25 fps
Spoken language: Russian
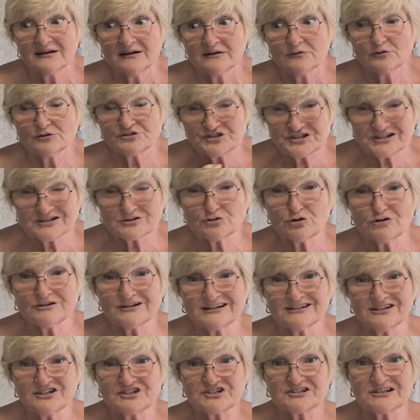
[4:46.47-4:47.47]
Вот человек
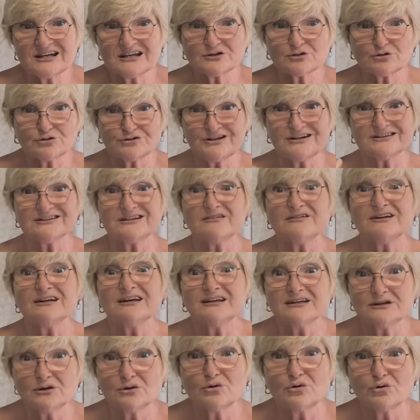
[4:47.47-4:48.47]
только начинает худеть,
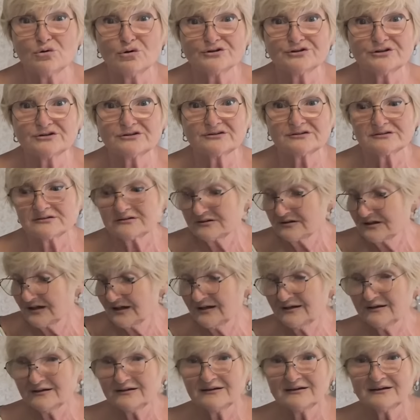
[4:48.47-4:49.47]
давление уходит,
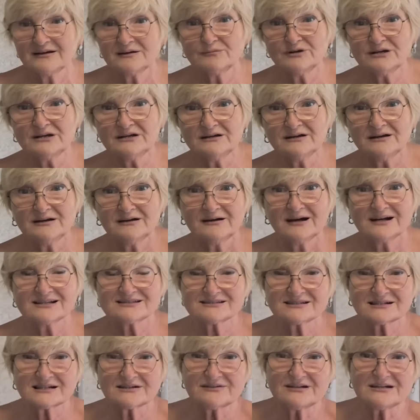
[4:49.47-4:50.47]
а? Мы
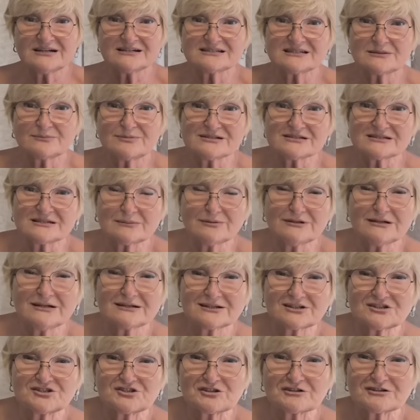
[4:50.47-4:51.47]
оздоровились а без
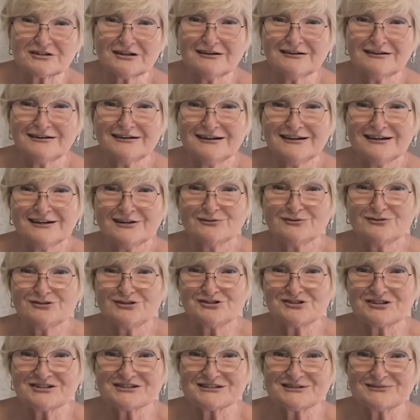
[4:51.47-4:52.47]
таблеточек, да? Ну,
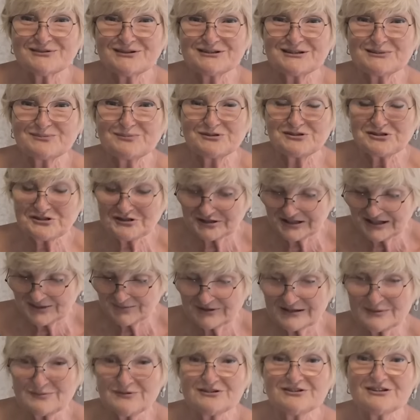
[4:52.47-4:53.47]
сейчас давайте почитаем
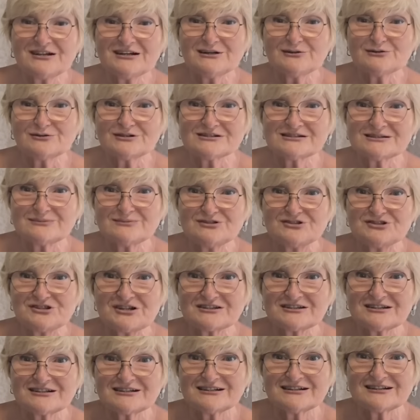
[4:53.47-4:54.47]
комментарии, у нас
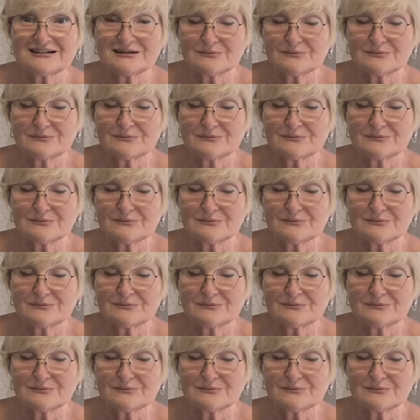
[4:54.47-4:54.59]
замечательные